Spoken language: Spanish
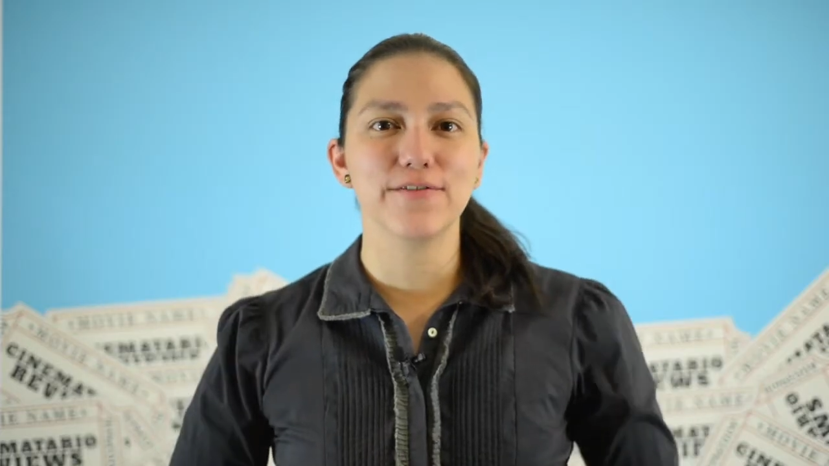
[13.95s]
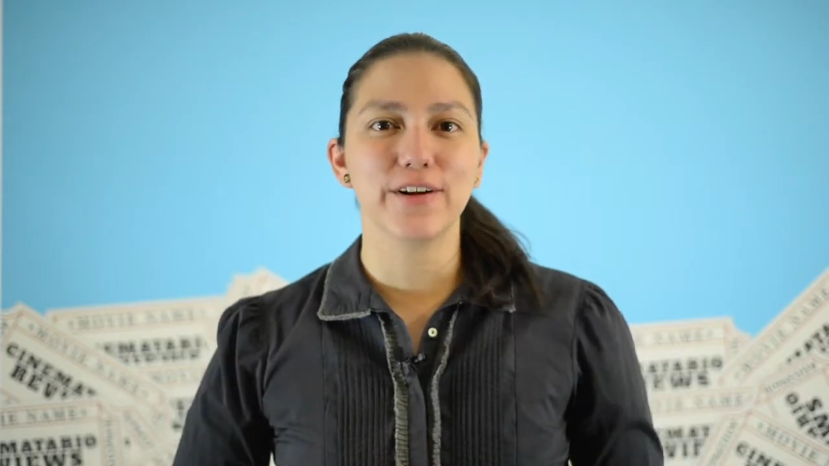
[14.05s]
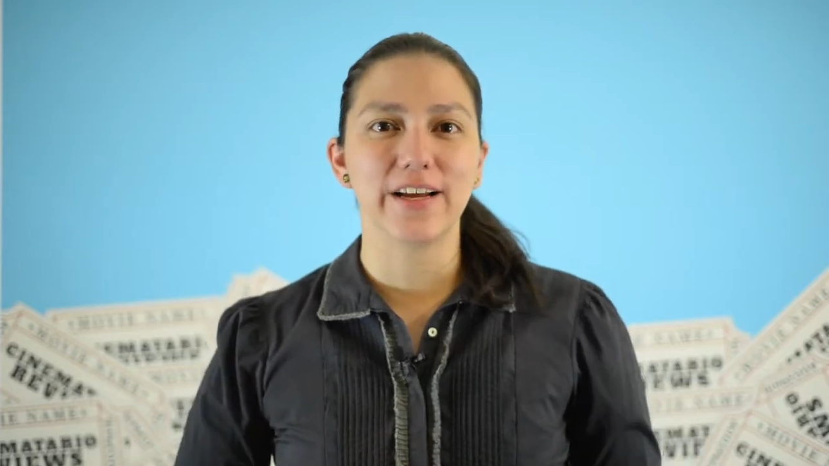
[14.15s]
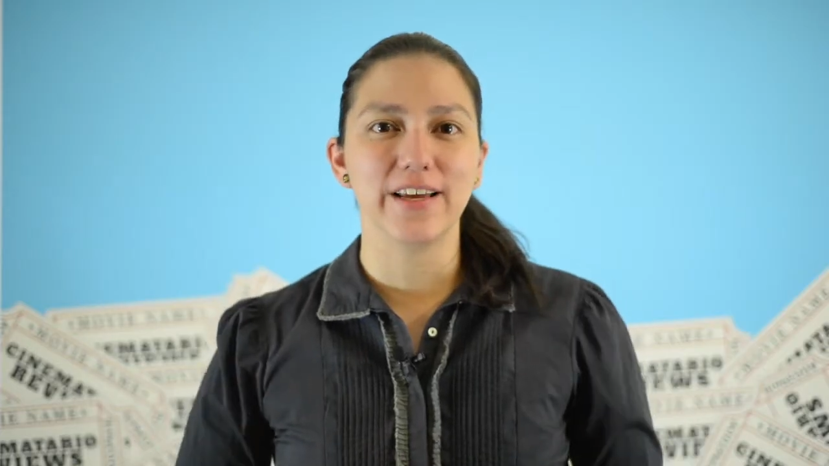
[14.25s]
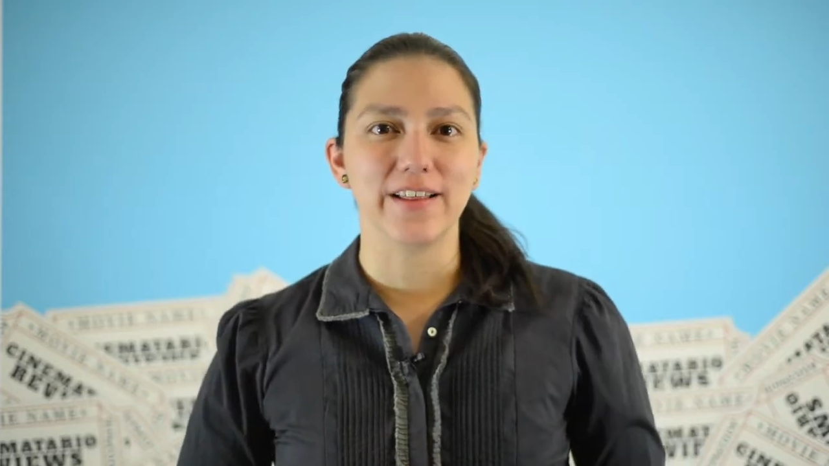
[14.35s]

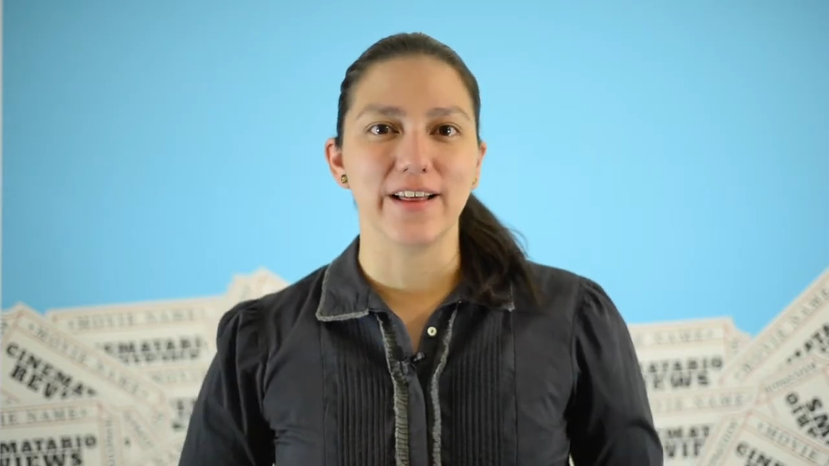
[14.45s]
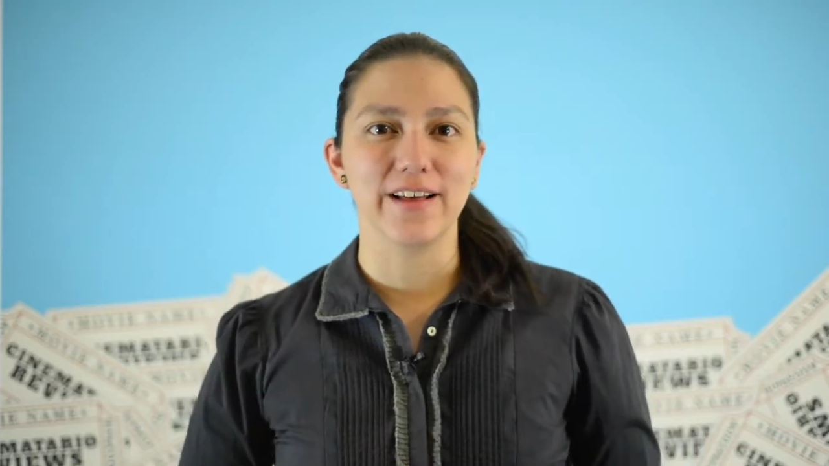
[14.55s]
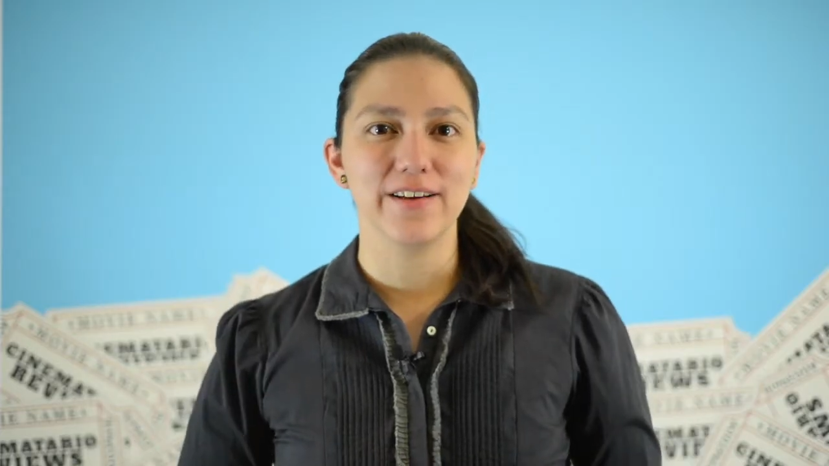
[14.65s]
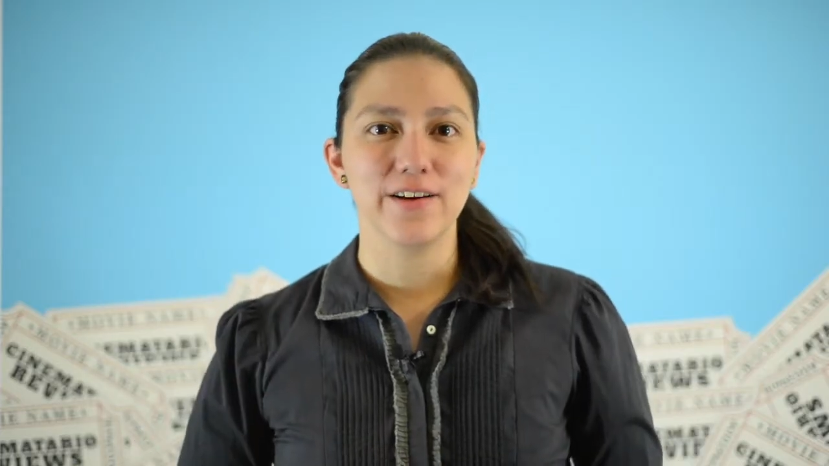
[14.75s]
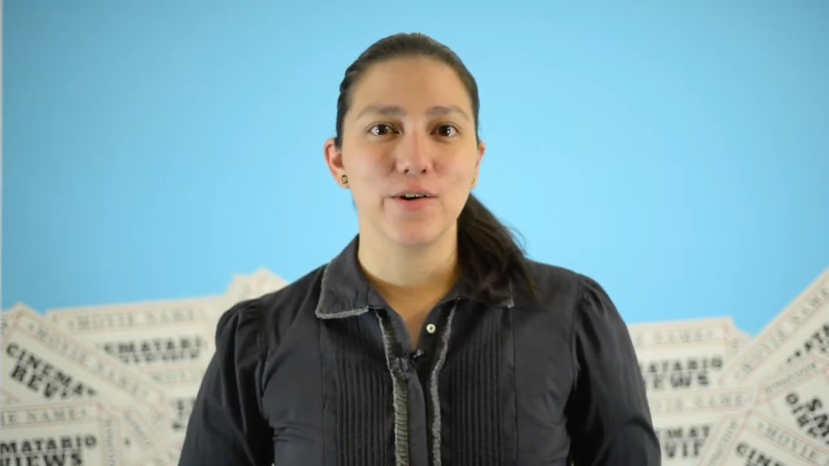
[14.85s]
forajida,
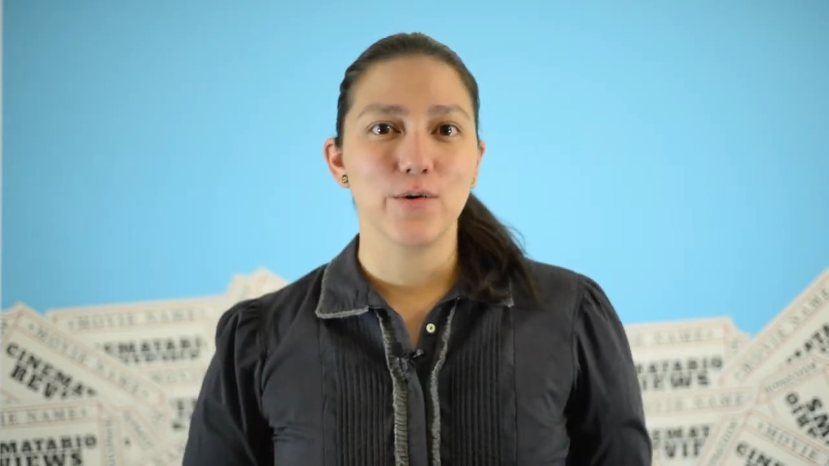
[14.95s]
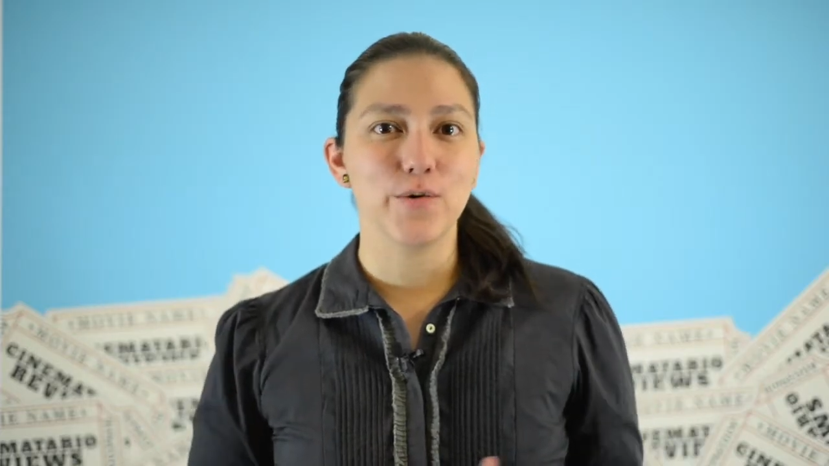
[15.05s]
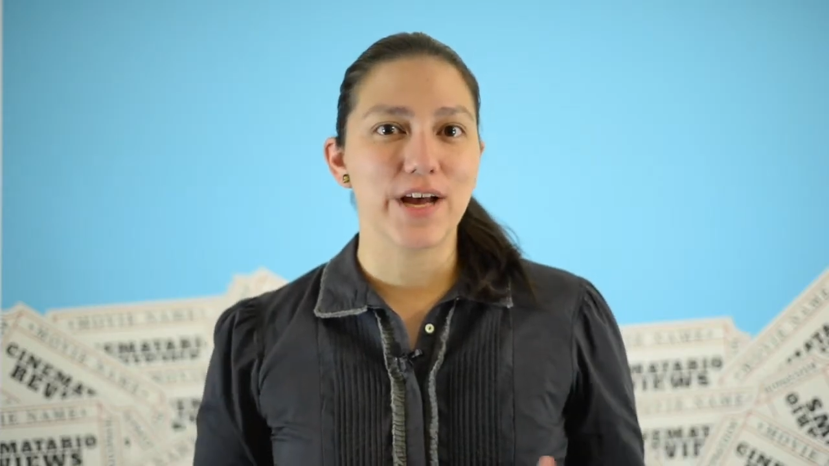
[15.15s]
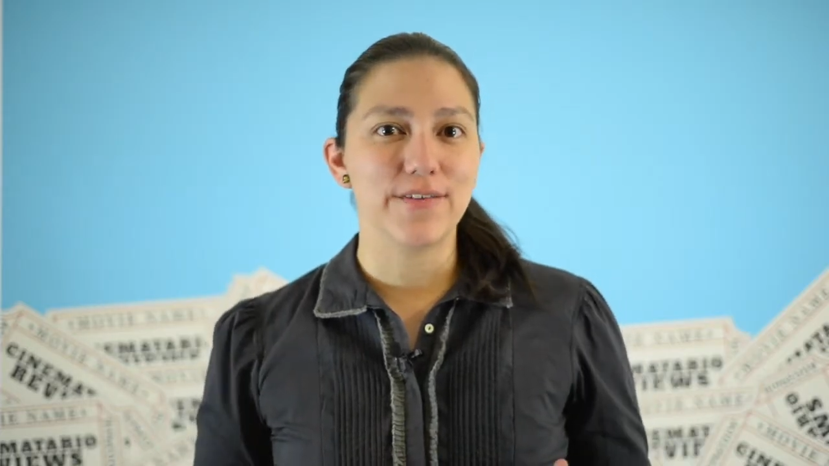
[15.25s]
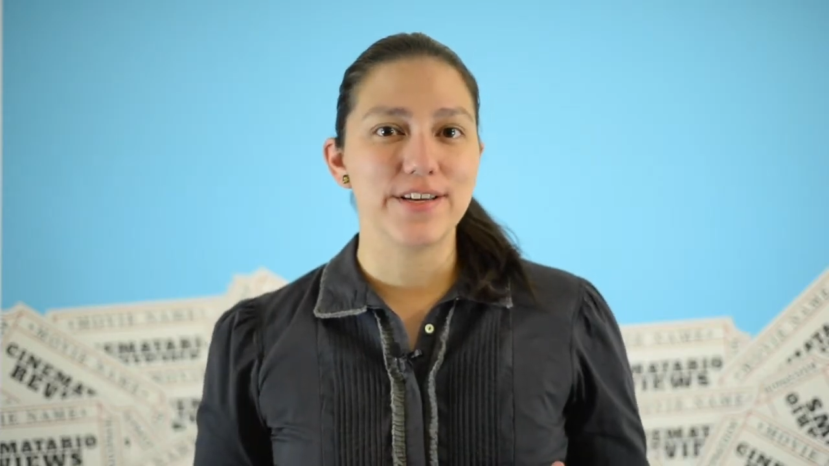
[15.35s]

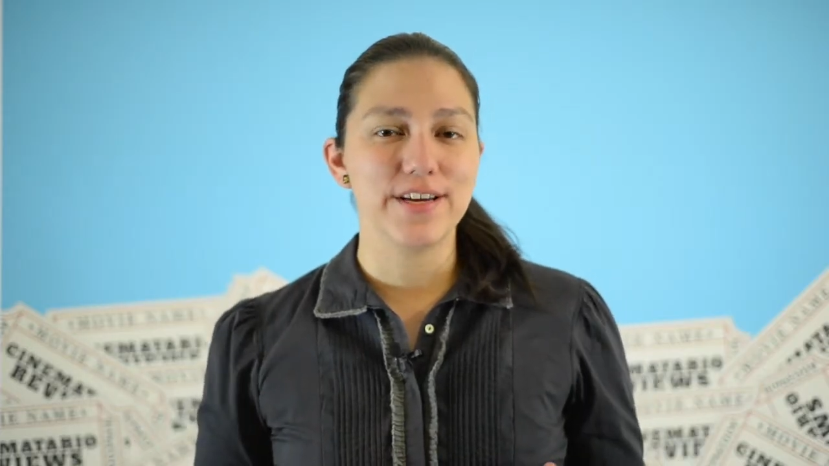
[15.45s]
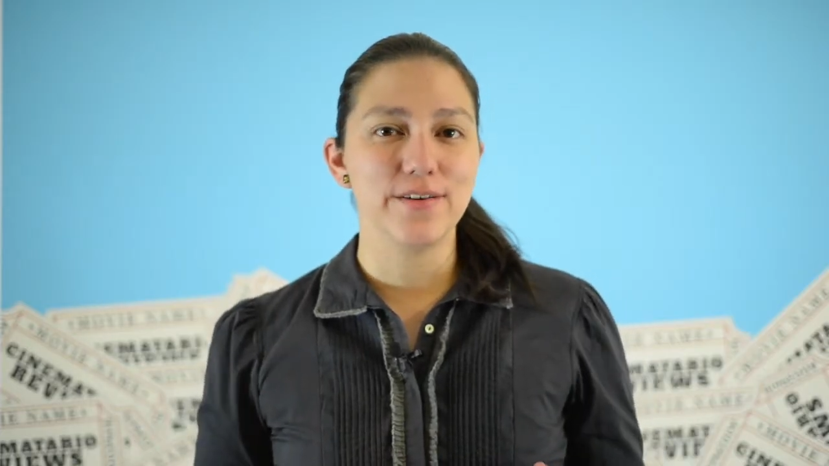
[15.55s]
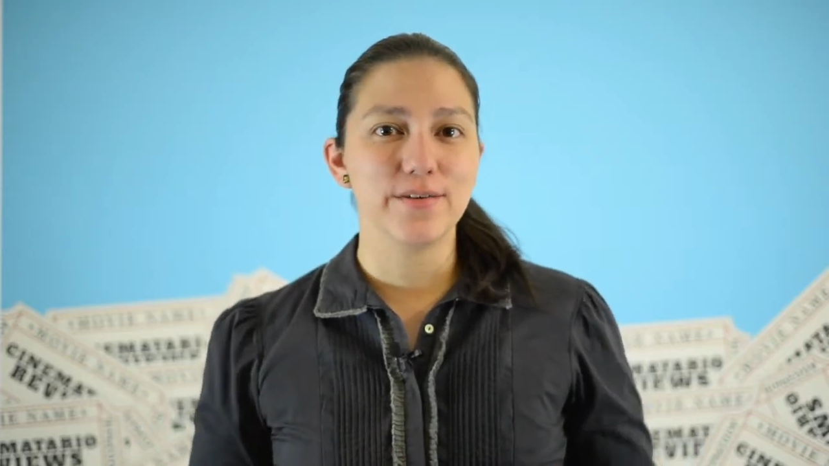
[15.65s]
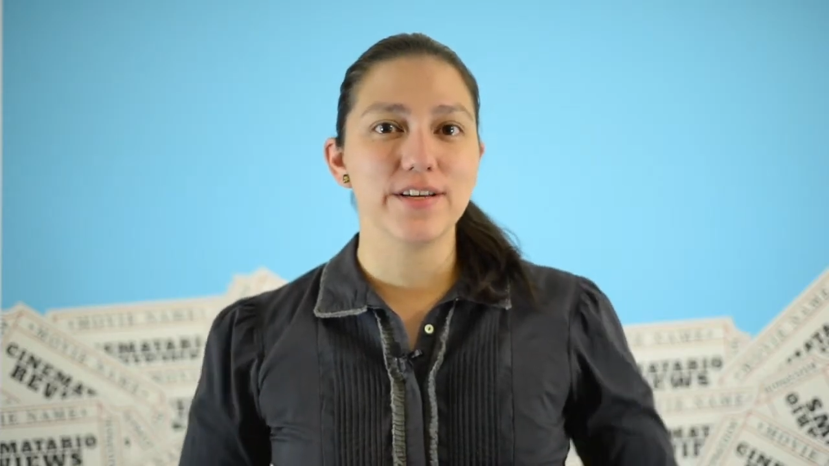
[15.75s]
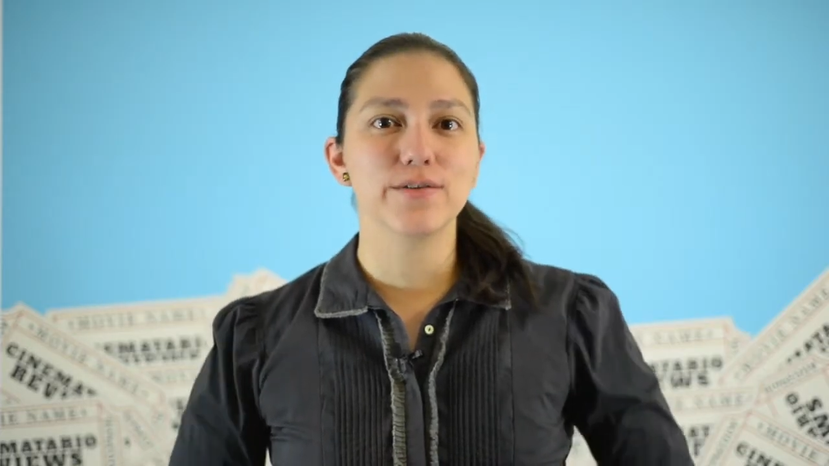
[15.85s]
un
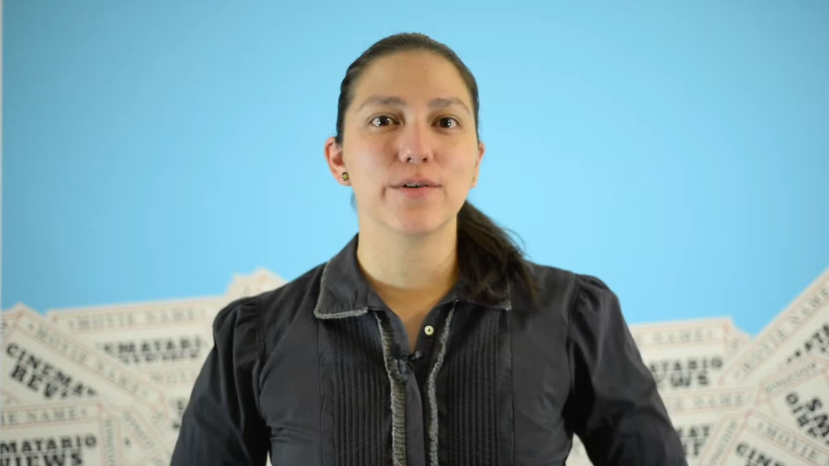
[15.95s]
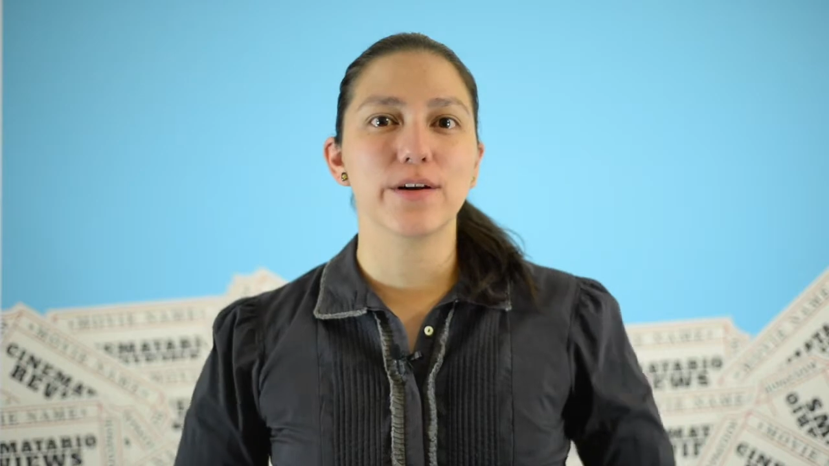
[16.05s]
caballero y su